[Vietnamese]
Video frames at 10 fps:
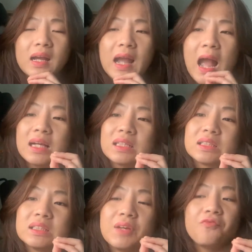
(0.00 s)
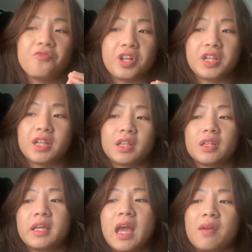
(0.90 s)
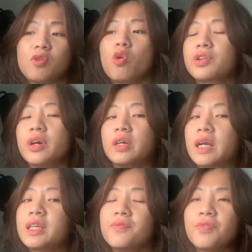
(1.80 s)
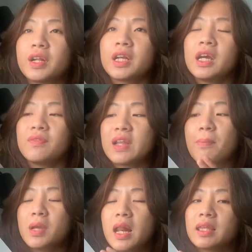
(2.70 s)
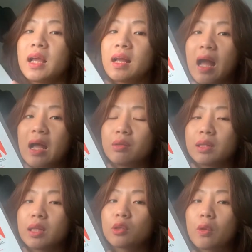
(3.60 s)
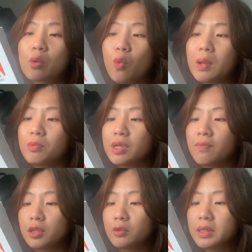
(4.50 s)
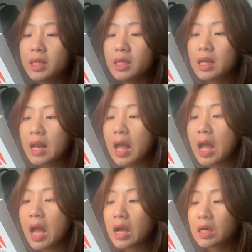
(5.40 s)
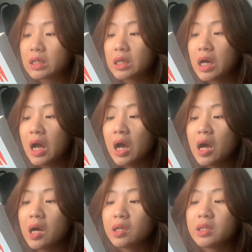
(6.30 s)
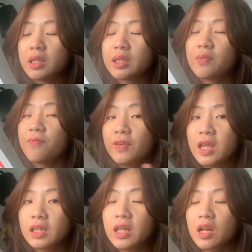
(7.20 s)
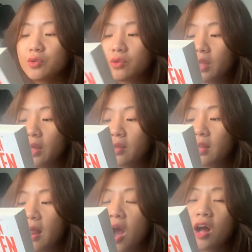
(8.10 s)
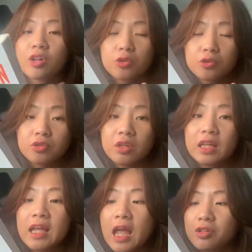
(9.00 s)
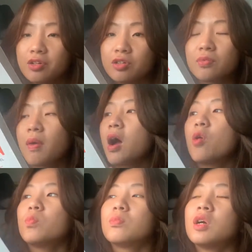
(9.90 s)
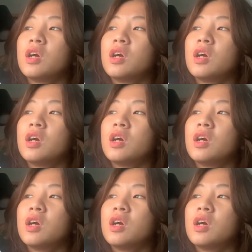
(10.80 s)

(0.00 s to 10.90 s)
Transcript: các nhân vật kể cuộc đời các nhân vật đặc biệt là tất cả đều sẽ xoay quanh một nhân vật duy nhất là uh, người diễn viên rất là nổi tiếng tên là Arthur Leander và ông